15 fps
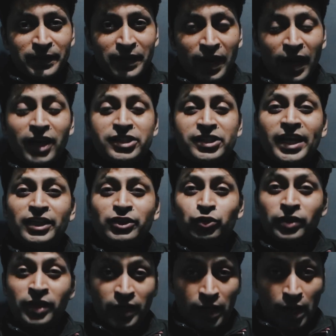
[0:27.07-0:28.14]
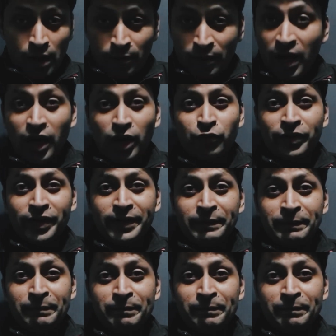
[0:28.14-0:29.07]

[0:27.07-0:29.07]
कहा जाए तो धन अभाव है